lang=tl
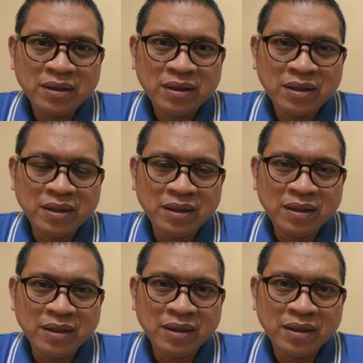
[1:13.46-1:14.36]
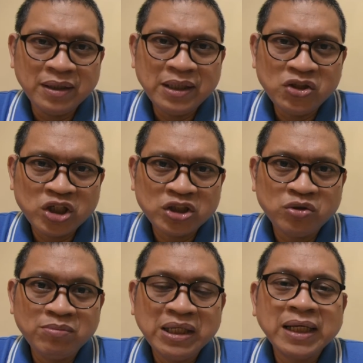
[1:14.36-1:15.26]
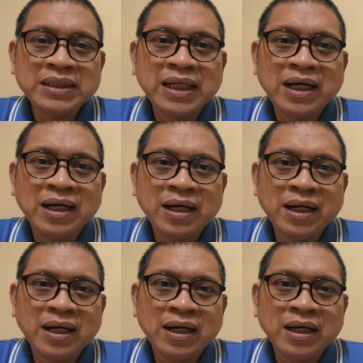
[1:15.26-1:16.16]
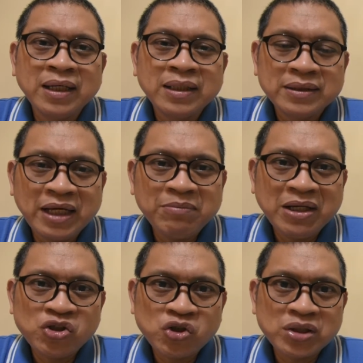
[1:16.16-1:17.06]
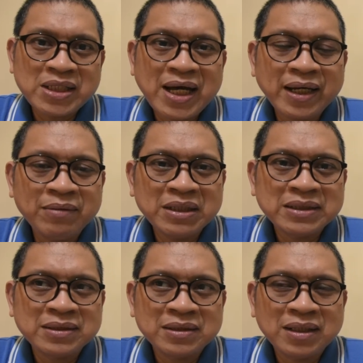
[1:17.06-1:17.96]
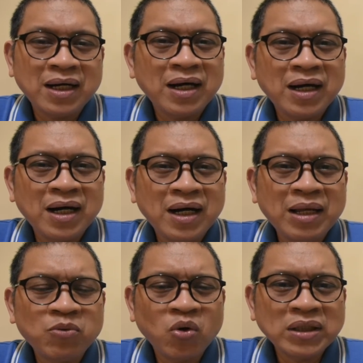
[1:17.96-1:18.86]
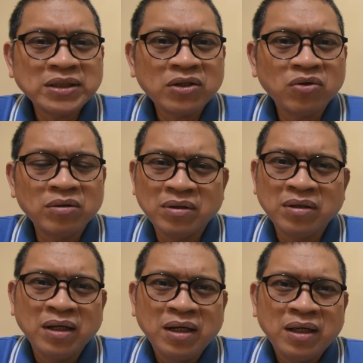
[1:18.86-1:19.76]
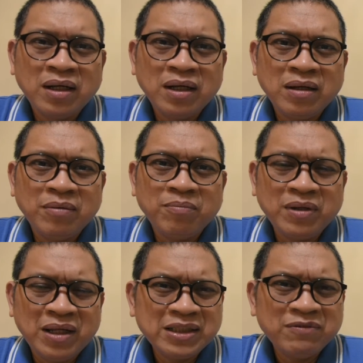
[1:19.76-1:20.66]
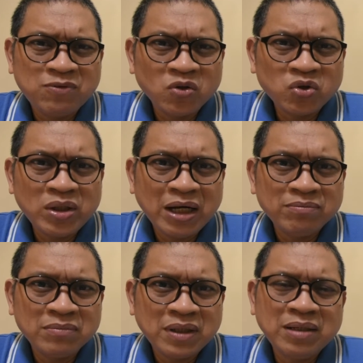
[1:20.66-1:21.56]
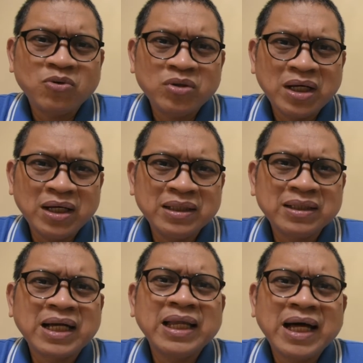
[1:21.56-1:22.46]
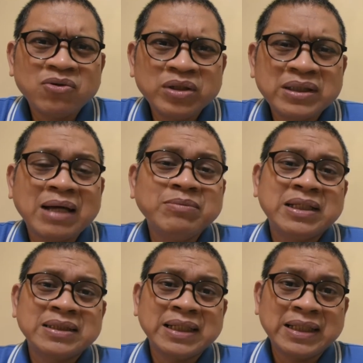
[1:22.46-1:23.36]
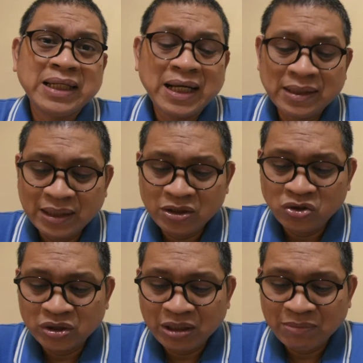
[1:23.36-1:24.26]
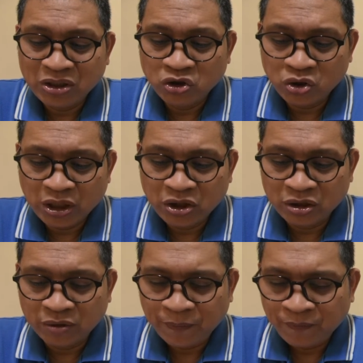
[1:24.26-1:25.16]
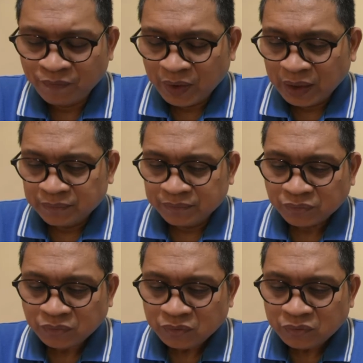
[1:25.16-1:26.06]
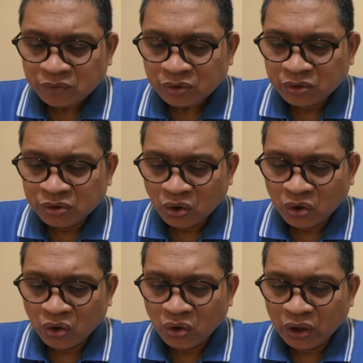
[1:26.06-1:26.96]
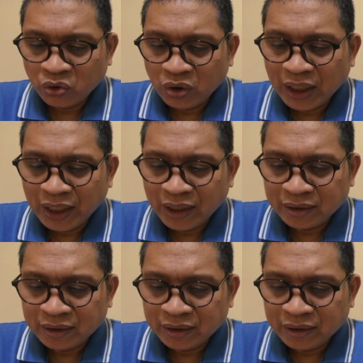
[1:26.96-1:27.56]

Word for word: uh, inches yung binigay na dimension sa akin, mas uh, alam ko kasi kung let's say lab, alam ko na it, kailangan kong i-times lang sa 300 yung dimension na yon. So, ito na nga.